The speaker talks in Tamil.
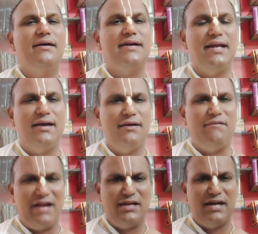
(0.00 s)
கிழ
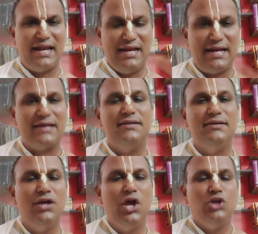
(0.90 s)
வடக்கு கரையில் நடக்குது
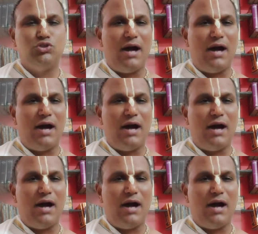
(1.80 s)
ஸோ